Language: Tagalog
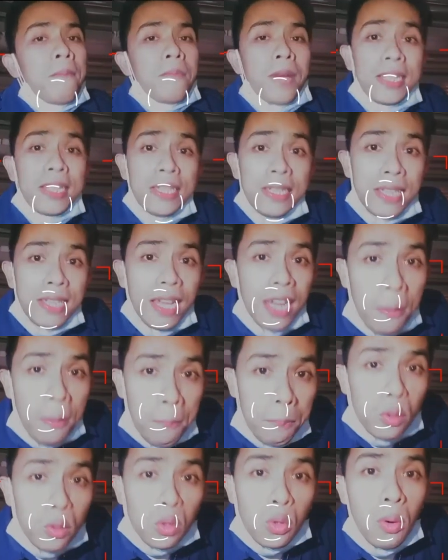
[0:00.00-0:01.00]
Kanina
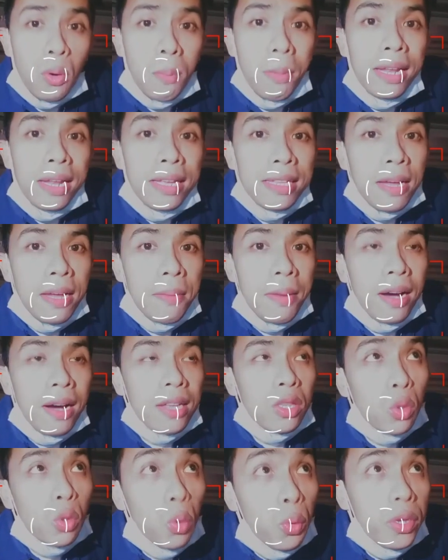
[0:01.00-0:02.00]
lang po tong balita
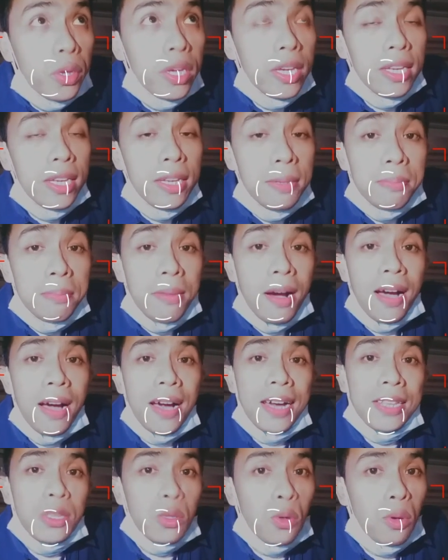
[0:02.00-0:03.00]
mga tuwi in
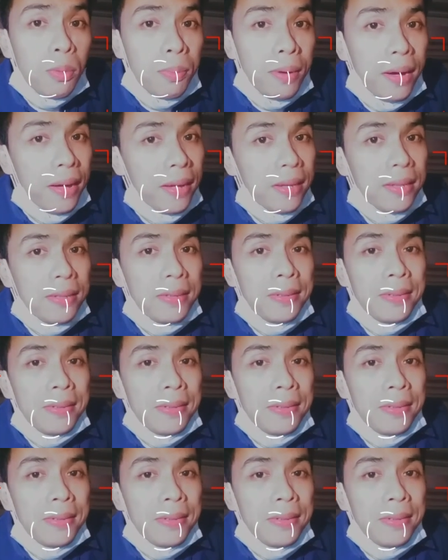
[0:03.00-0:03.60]
mga tropa.